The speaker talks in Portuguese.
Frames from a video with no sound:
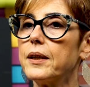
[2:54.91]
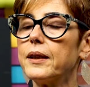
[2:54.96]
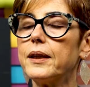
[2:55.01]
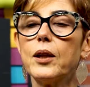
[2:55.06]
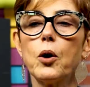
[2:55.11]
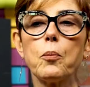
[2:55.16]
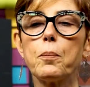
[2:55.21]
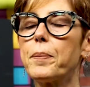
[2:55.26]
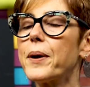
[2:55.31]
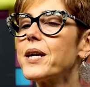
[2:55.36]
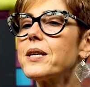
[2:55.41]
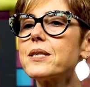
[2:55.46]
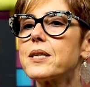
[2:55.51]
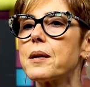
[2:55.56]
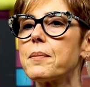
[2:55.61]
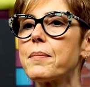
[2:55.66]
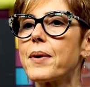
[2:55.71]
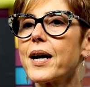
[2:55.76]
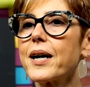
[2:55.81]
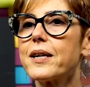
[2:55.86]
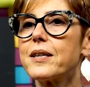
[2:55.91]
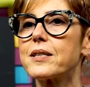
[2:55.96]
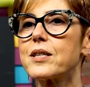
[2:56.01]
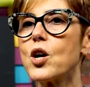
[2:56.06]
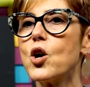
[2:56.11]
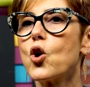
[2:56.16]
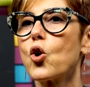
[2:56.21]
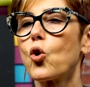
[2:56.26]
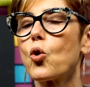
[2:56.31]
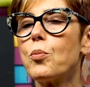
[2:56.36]
Não pensem mais
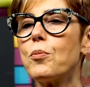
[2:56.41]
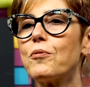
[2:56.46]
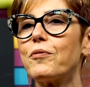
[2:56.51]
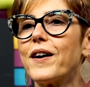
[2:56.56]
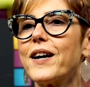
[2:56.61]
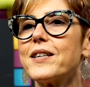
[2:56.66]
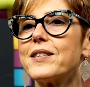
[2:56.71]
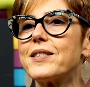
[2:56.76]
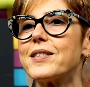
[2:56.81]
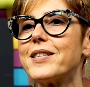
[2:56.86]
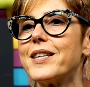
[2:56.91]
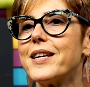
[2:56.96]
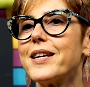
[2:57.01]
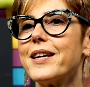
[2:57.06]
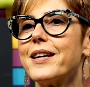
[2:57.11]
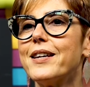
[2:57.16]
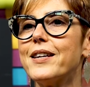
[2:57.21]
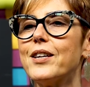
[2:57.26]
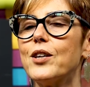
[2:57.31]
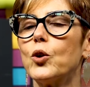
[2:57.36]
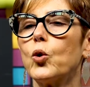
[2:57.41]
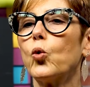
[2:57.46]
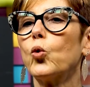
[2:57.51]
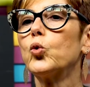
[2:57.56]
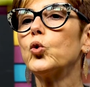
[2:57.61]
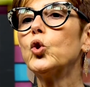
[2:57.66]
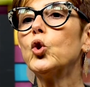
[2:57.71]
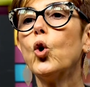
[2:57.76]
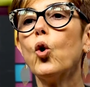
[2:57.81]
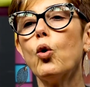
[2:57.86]
como vai ser o
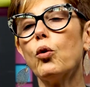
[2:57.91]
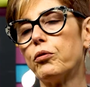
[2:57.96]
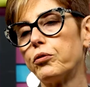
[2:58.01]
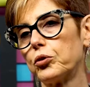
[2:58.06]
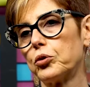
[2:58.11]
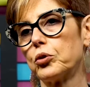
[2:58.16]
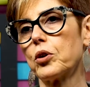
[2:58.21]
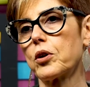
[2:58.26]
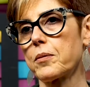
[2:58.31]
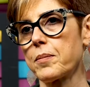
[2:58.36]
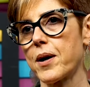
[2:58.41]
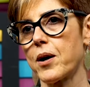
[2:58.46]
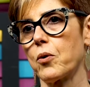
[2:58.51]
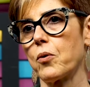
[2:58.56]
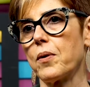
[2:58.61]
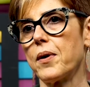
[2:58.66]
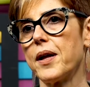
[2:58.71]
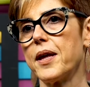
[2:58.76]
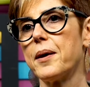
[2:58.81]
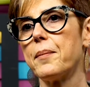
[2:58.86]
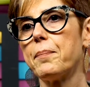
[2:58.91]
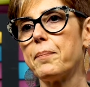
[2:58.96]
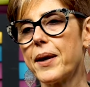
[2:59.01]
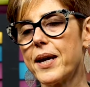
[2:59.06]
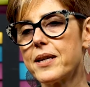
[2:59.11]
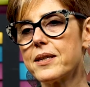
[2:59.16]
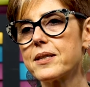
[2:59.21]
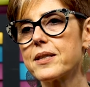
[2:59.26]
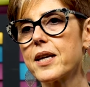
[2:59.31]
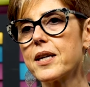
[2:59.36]
novo normal.
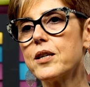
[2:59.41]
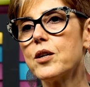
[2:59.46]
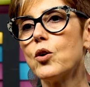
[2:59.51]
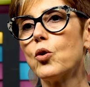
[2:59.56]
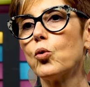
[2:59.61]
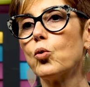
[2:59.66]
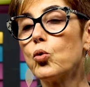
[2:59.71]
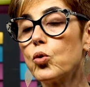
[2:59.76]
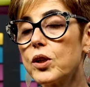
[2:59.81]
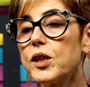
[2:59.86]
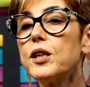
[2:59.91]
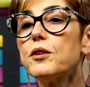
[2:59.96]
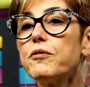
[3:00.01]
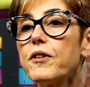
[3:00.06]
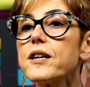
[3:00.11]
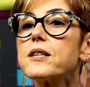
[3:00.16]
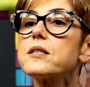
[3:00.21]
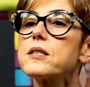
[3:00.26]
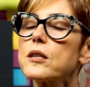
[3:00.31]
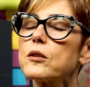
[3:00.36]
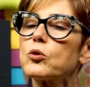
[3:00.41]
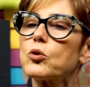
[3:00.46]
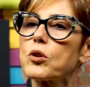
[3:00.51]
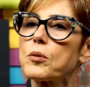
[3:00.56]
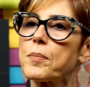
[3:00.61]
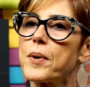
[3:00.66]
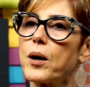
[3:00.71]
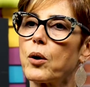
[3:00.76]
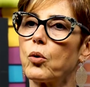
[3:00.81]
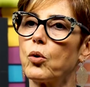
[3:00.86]
Pensem o que vai ser
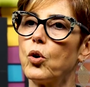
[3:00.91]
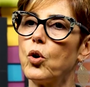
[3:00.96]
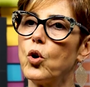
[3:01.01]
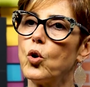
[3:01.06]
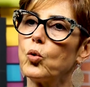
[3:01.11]
normal.